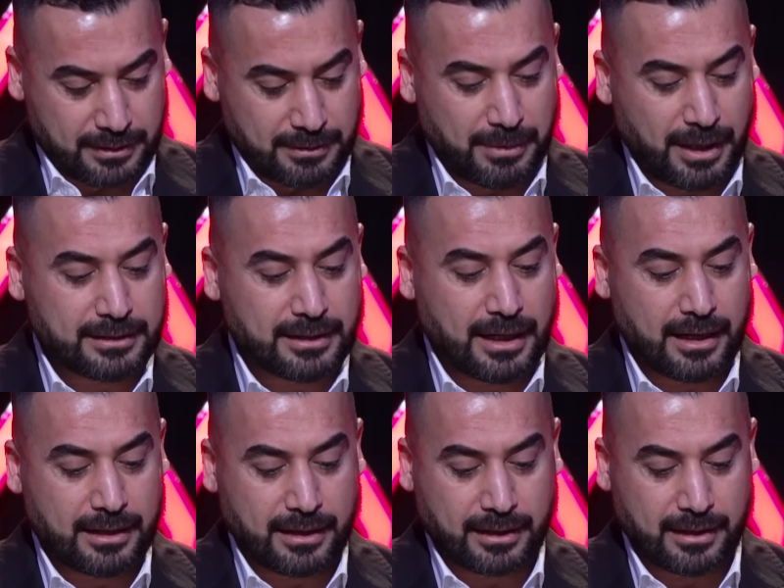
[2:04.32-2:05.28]
بعد
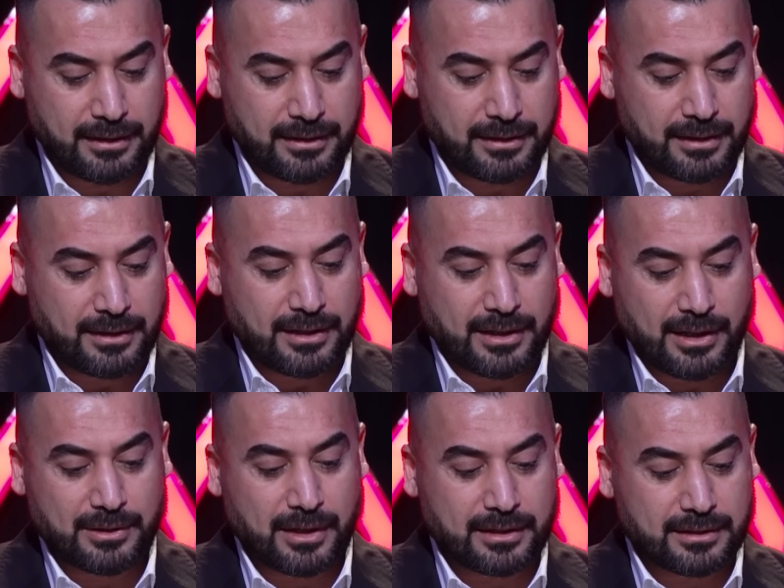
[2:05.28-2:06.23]
الحلقه
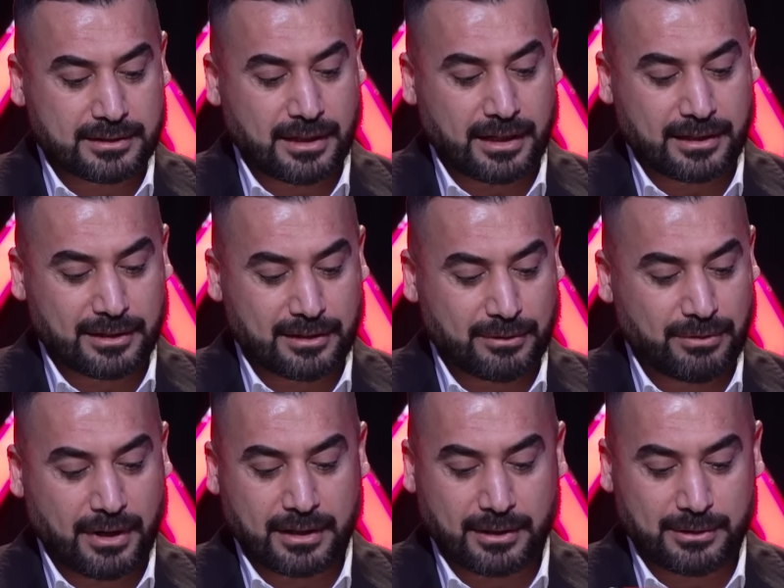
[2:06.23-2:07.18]
اذا صار
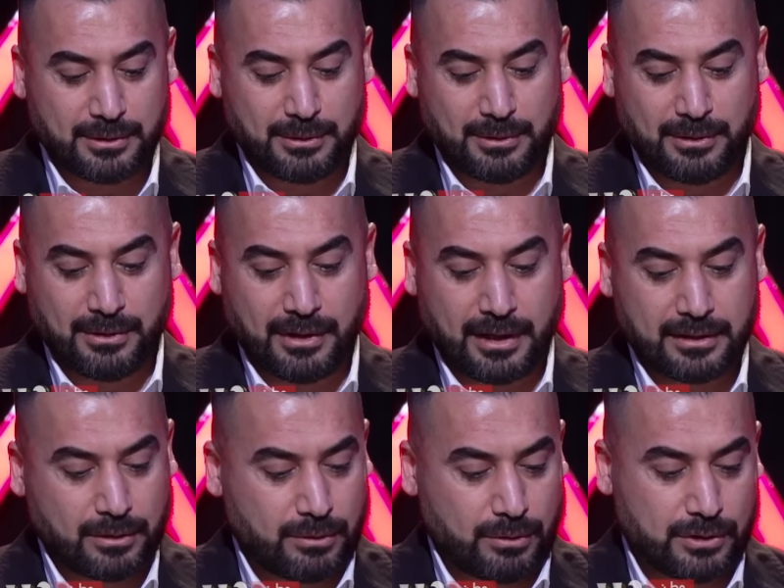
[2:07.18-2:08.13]
الاتفاق
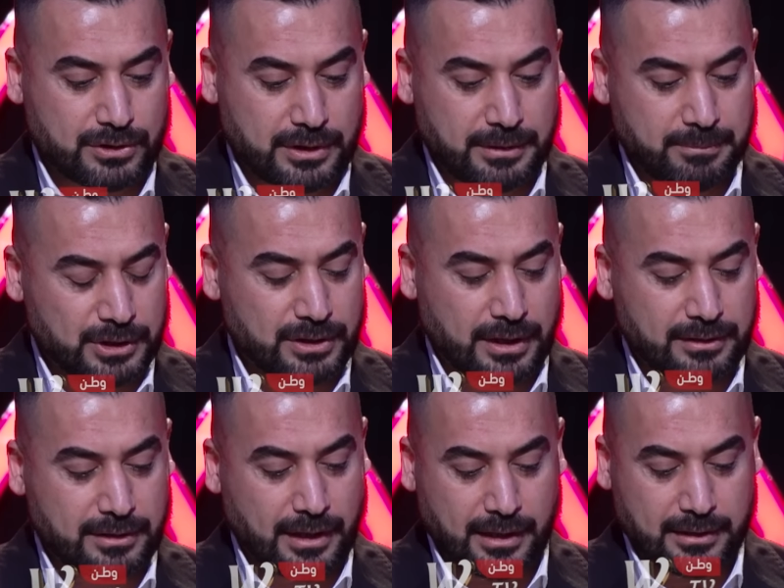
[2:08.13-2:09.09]
انه كل شيء مشي
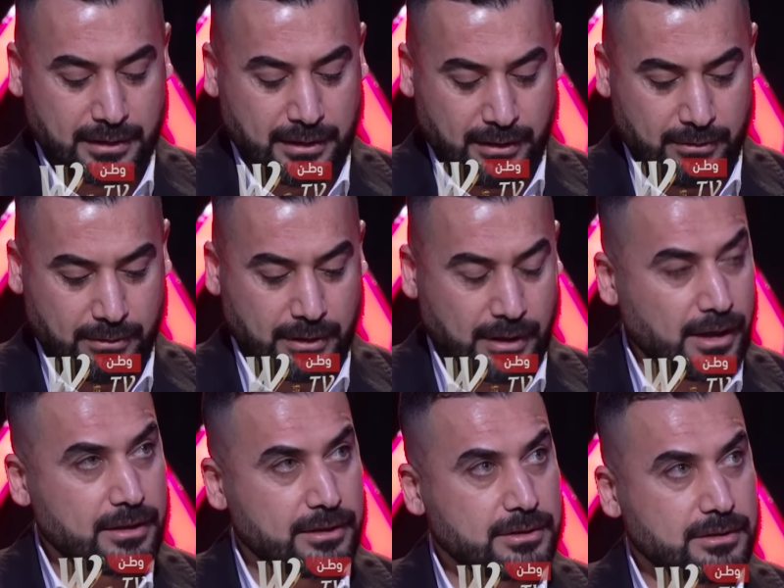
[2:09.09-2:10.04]
اعتيادي وقع
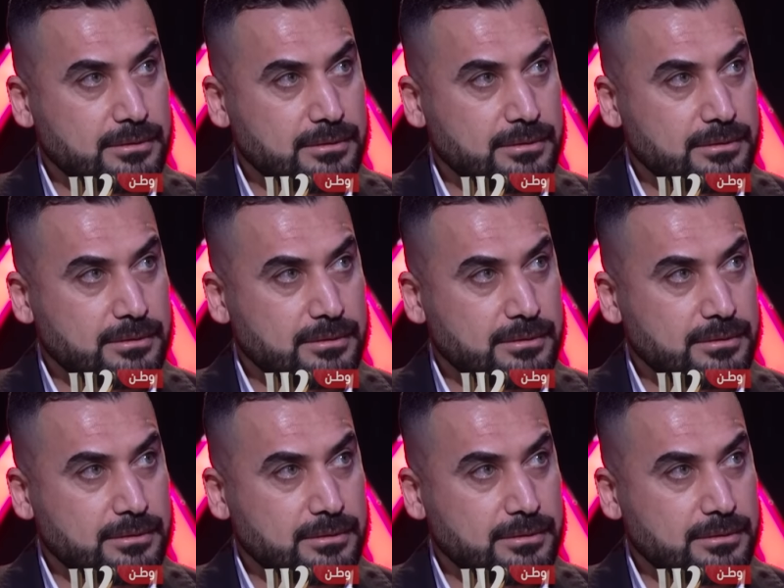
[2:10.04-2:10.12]
عليه شيء